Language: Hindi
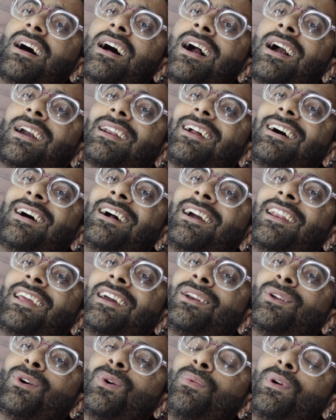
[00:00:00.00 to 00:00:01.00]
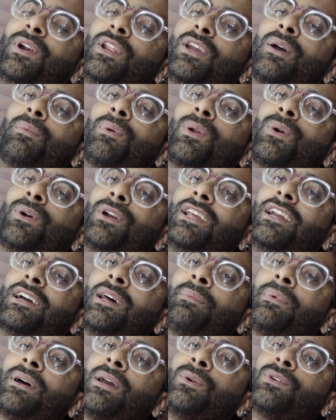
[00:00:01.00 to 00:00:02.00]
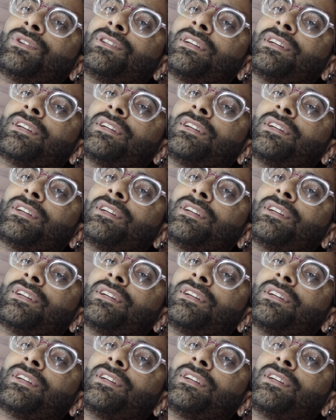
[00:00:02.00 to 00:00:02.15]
आठ आठ या नौ वीडियो अपलोड नहीं कर पाया हूँ